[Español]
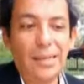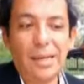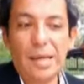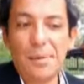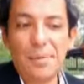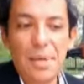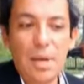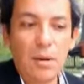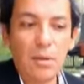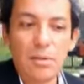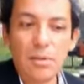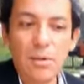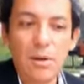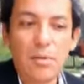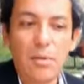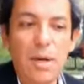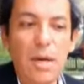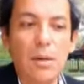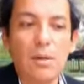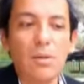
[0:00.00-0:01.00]
había
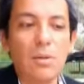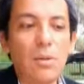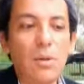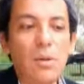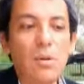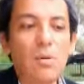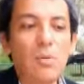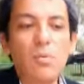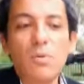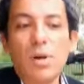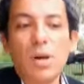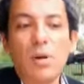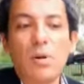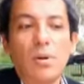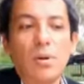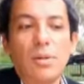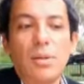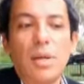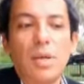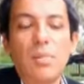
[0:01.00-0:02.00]
conservado un
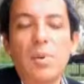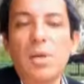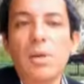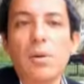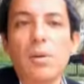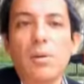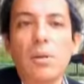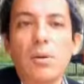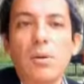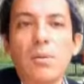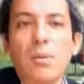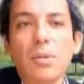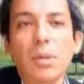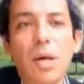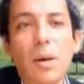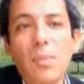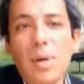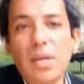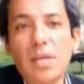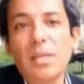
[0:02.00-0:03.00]
recorte de periódico
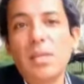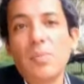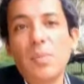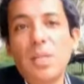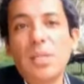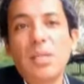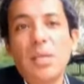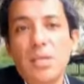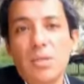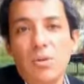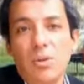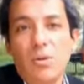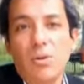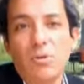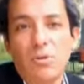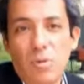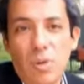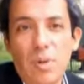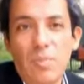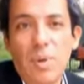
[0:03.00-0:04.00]
que aparentemente
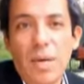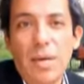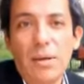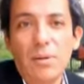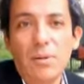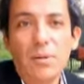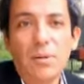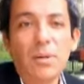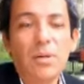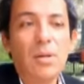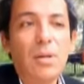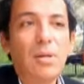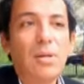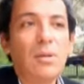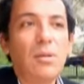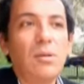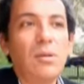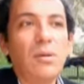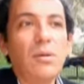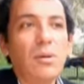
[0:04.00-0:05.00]
hizo su hermano,
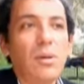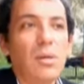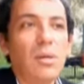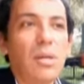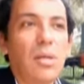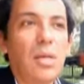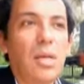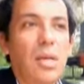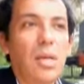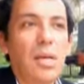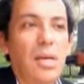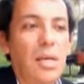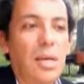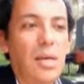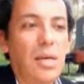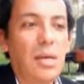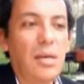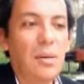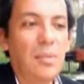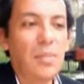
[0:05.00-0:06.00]
¿no?
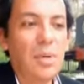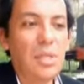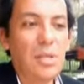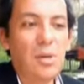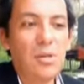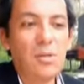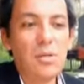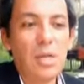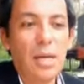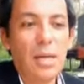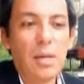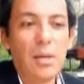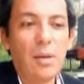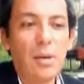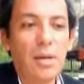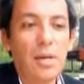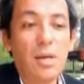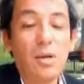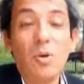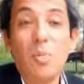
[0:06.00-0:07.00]
mi tío
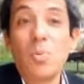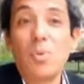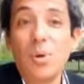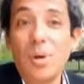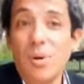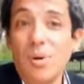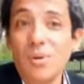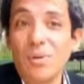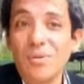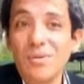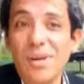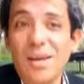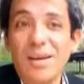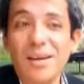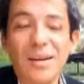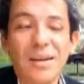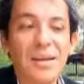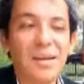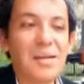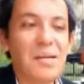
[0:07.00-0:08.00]
Sergio, a quien no pude
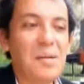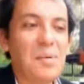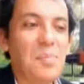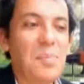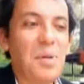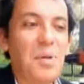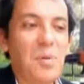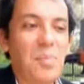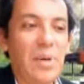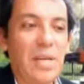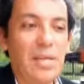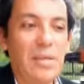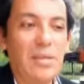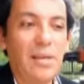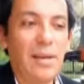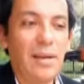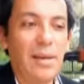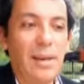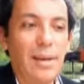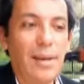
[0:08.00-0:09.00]
conocer, pero
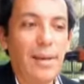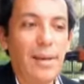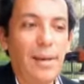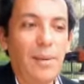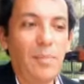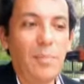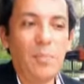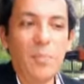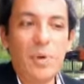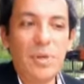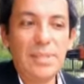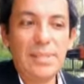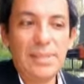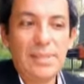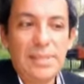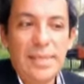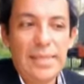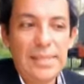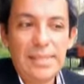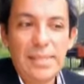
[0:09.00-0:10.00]
parece que
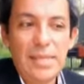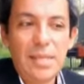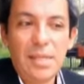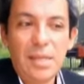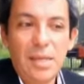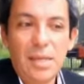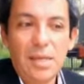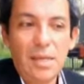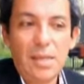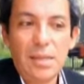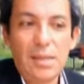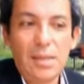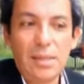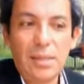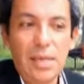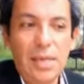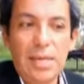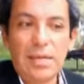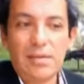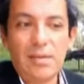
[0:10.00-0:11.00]
pues así,
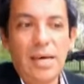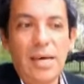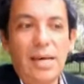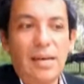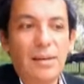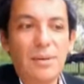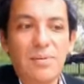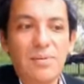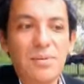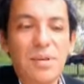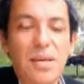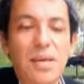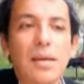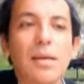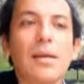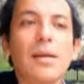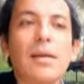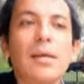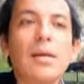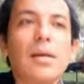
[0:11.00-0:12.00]
eh, el azar, no sé,
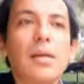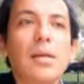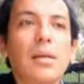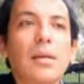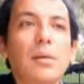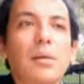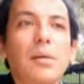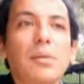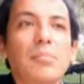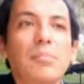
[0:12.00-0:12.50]
eh,